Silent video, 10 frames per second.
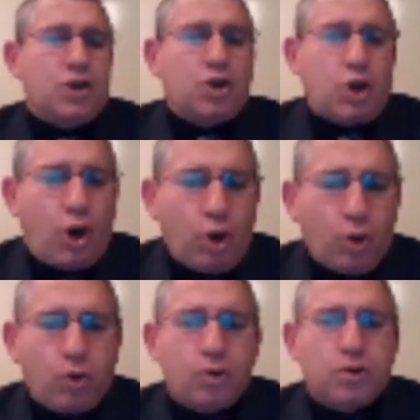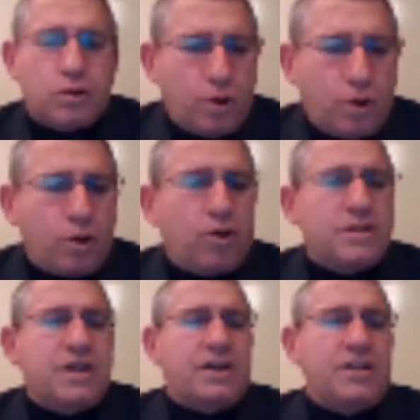Todo, todo lo que
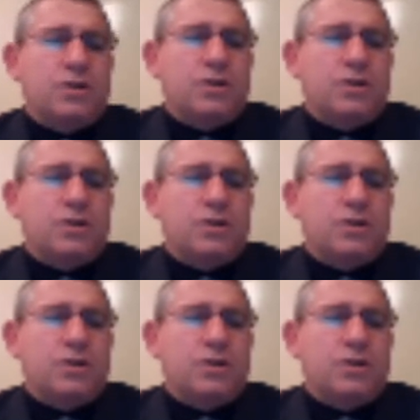se ha escrito